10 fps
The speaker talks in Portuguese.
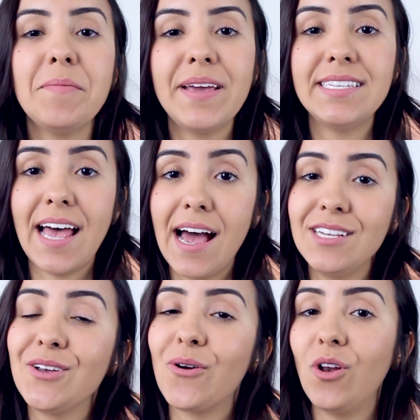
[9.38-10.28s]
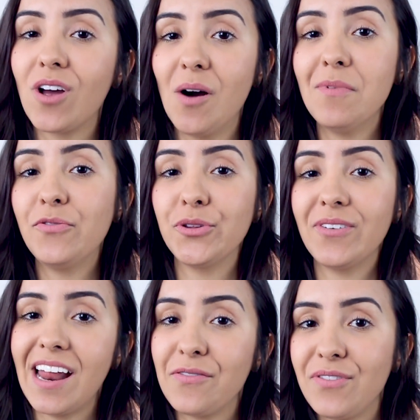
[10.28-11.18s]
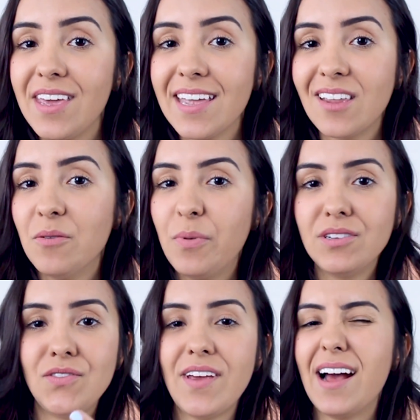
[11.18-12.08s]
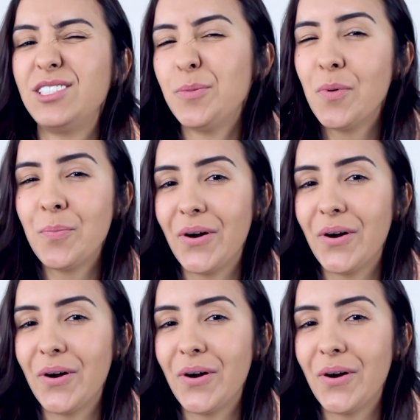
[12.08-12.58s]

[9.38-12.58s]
uma mensagem, colocar uma fotografia, então pode virar tipo um